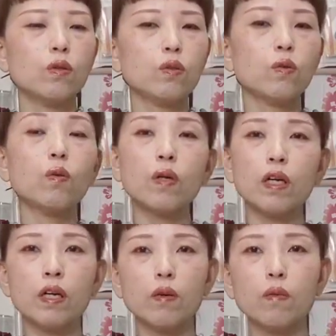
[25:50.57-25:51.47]
そこ
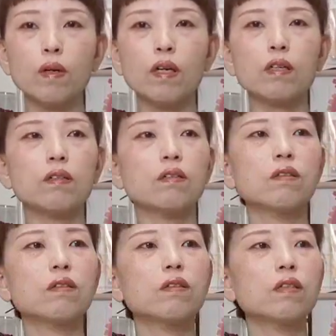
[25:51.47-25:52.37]
ら辺は
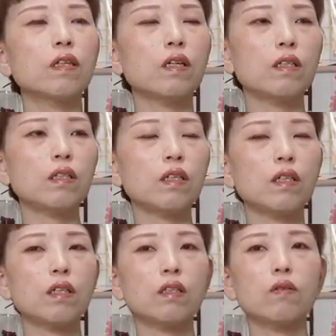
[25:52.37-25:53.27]
やはり
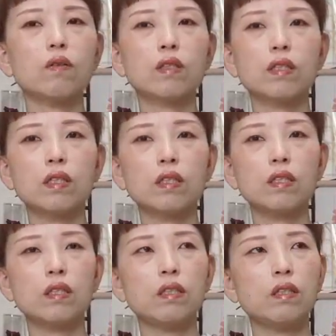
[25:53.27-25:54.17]
花岡さん
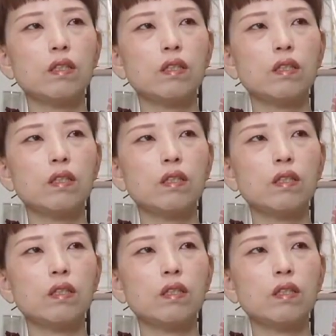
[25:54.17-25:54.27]
に、